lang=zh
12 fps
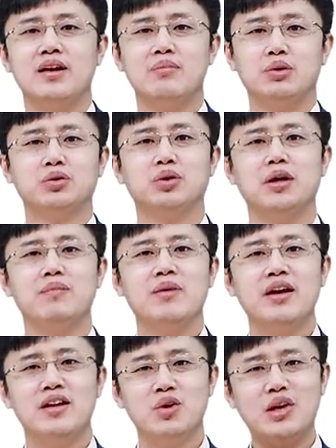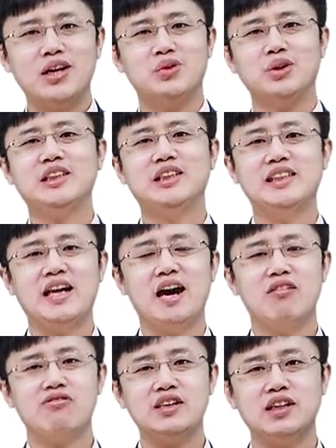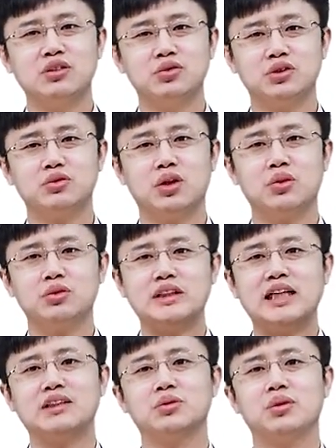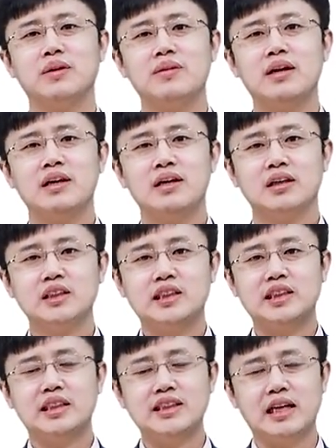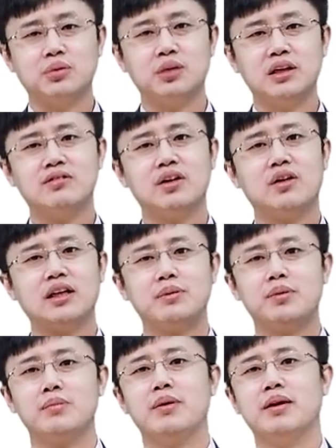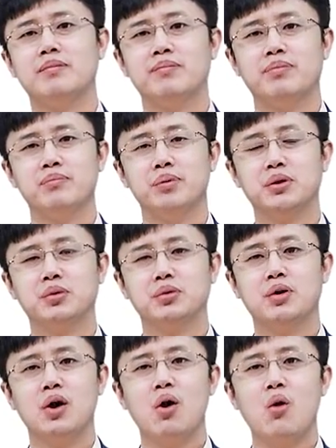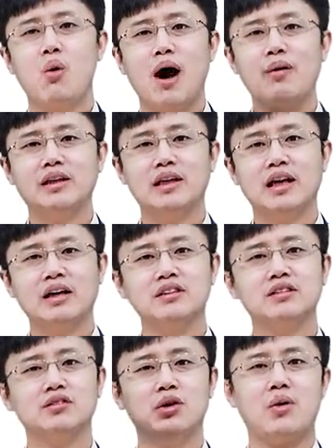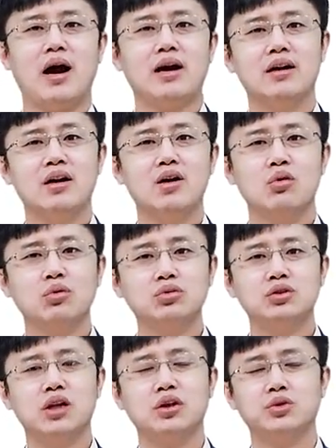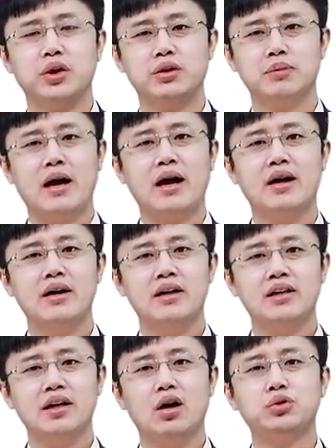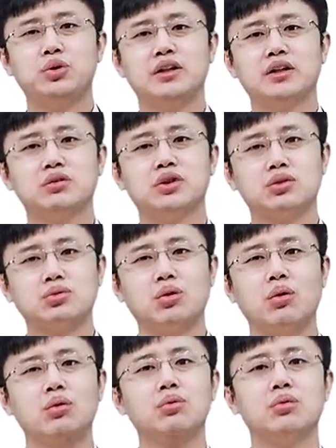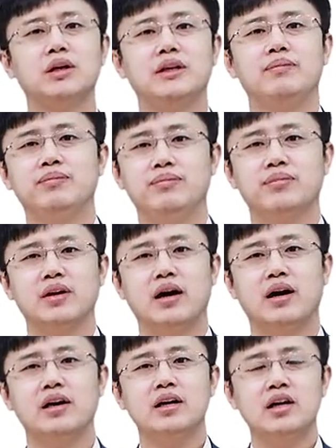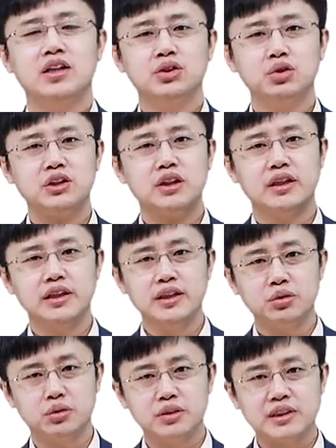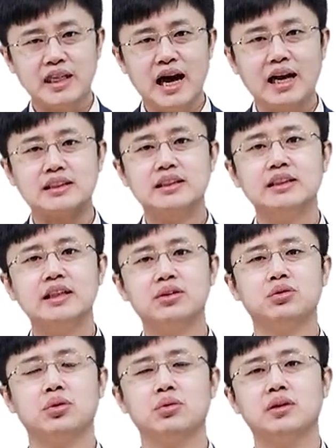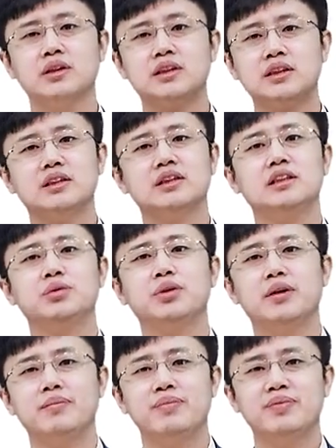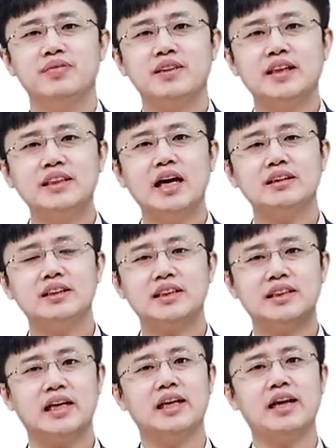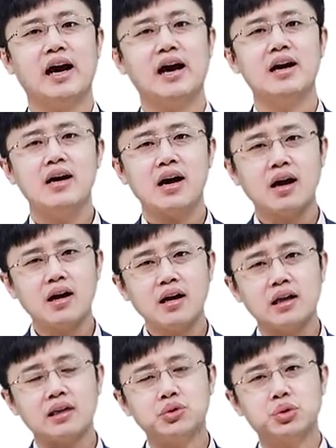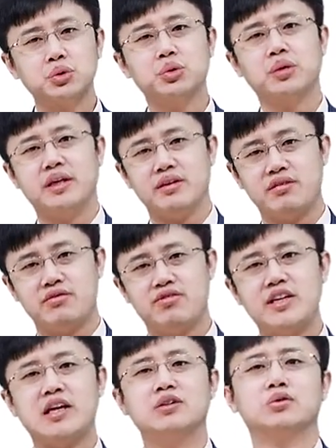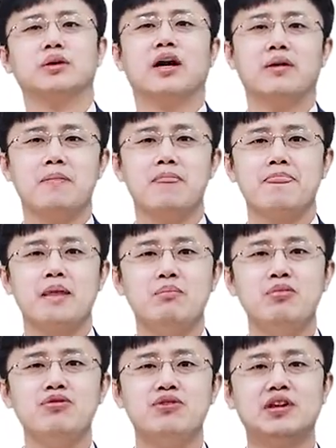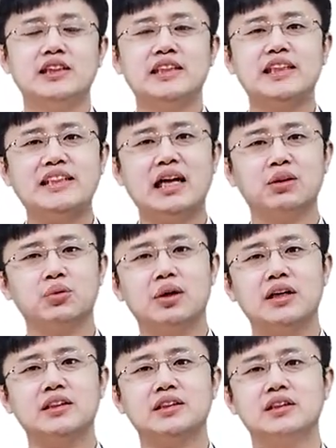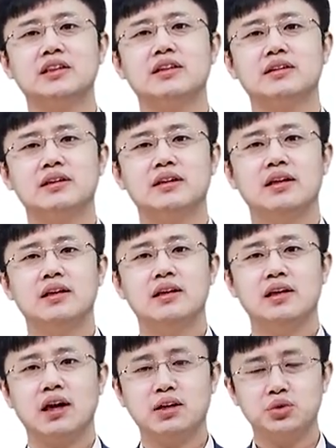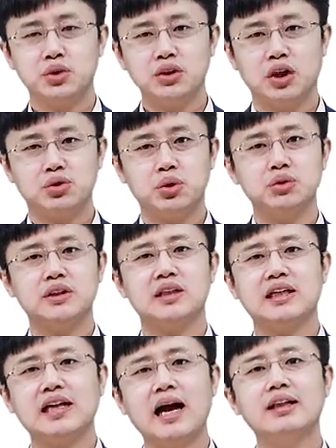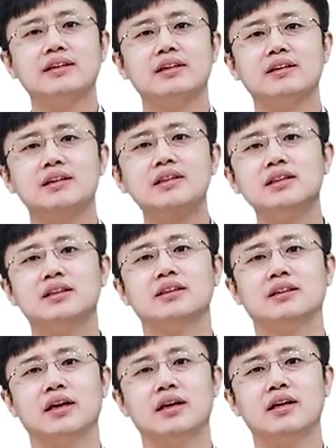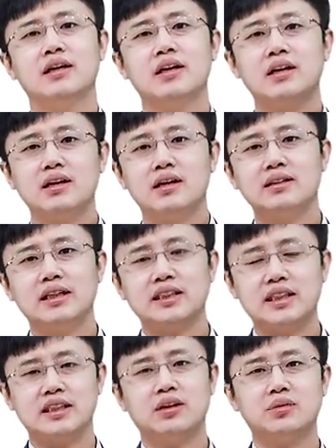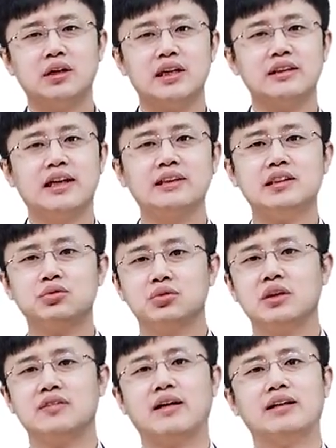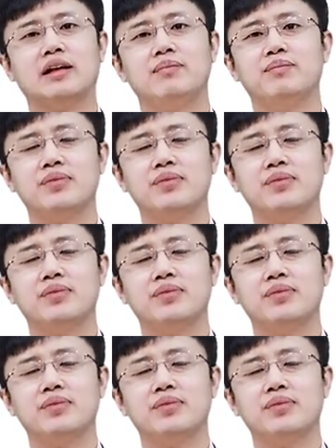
比如说，有很多企业啊非常重视员工的价值观和企业价值观和文化的匹配，比如华为的狼性文化，公司要选什么，要选的都是同路人啊，就是一种价值认同和精神契约。在这样的企业里啊，个人驱动力非常重要。不符合这一价值观和精神，啊，缺少冲劲儿、干劲儿和热情呢，个人在企业当中很难生存和发展。